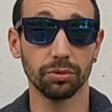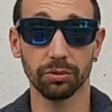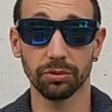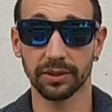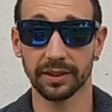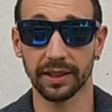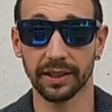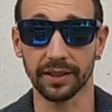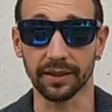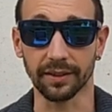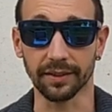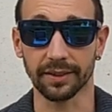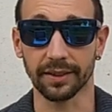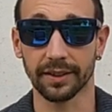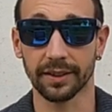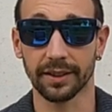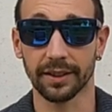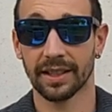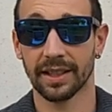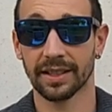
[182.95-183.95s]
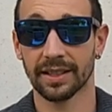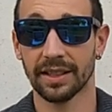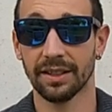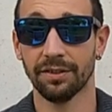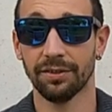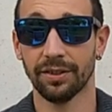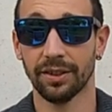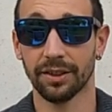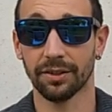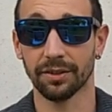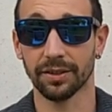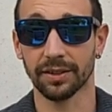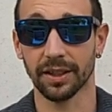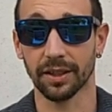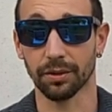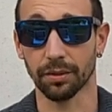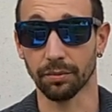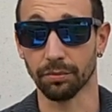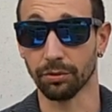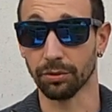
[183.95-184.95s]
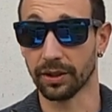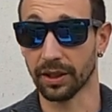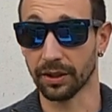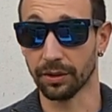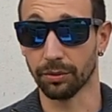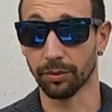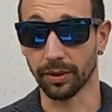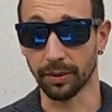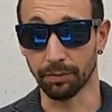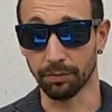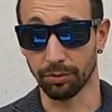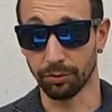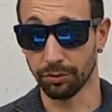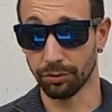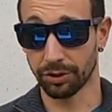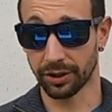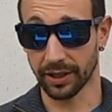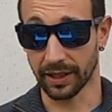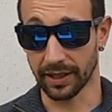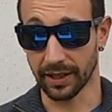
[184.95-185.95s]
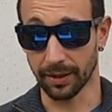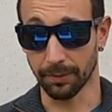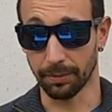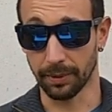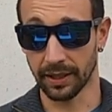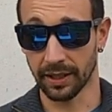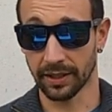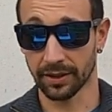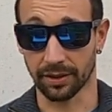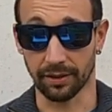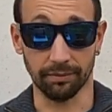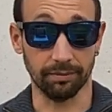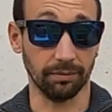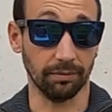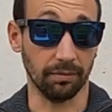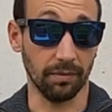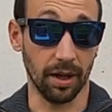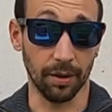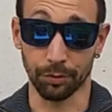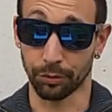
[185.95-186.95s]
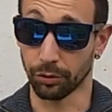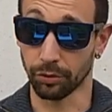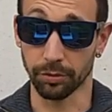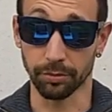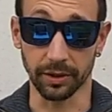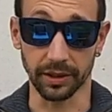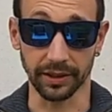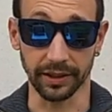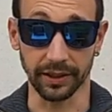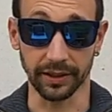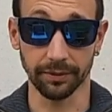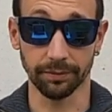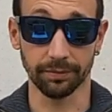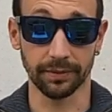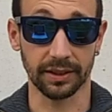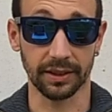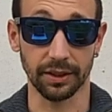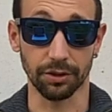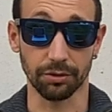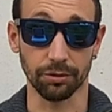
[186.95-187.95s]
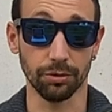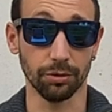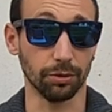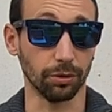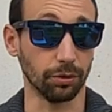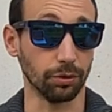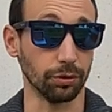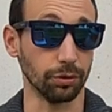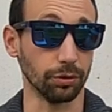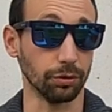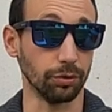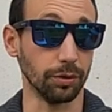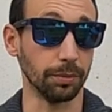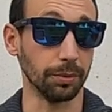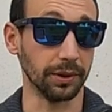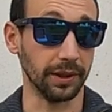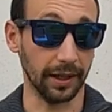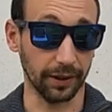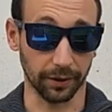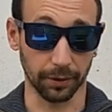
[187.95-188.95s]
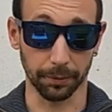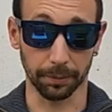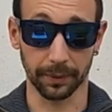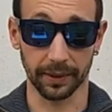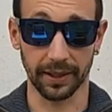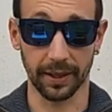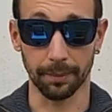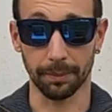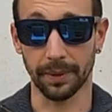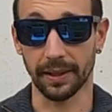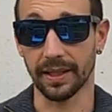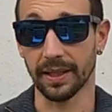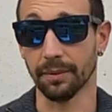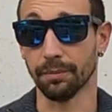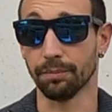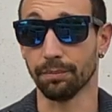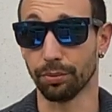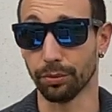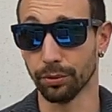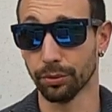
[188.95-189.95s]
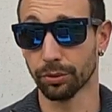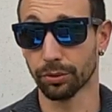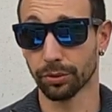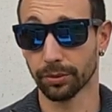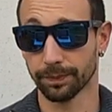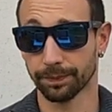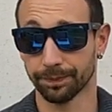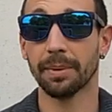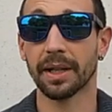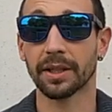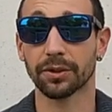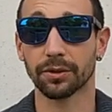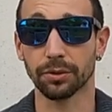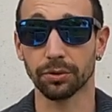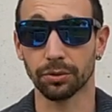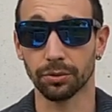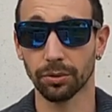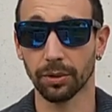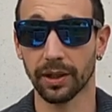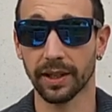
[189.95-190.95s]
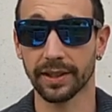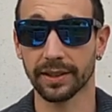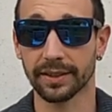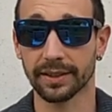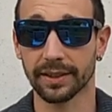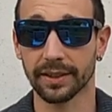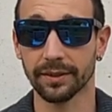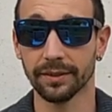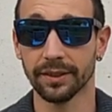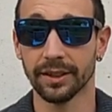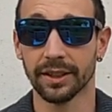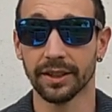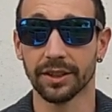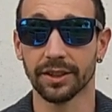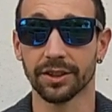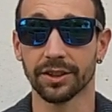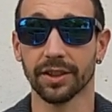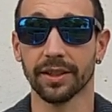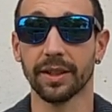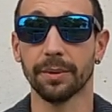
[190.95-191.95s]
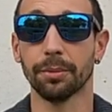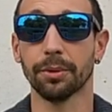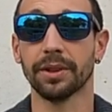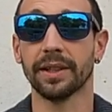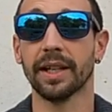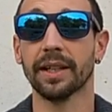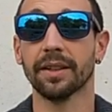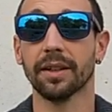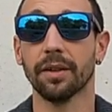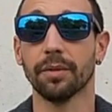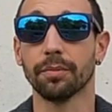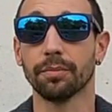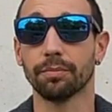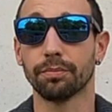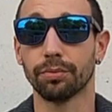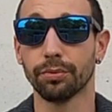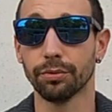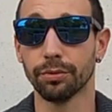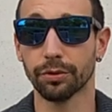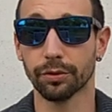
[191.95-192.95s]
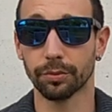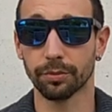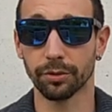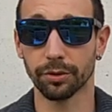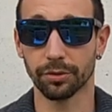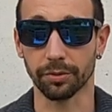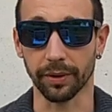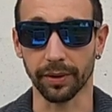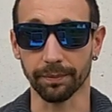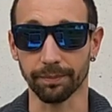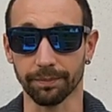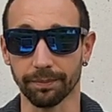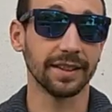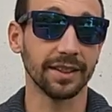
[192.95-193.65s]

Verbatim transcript: euros. Qu'est-ce qui fait que cette bouteille d'eau est plus chère à la plage absolument rien. C'est juste que je suis peut-être prêt à payer plus parce que sur l'instant, j'en ai peut-être plus besoin.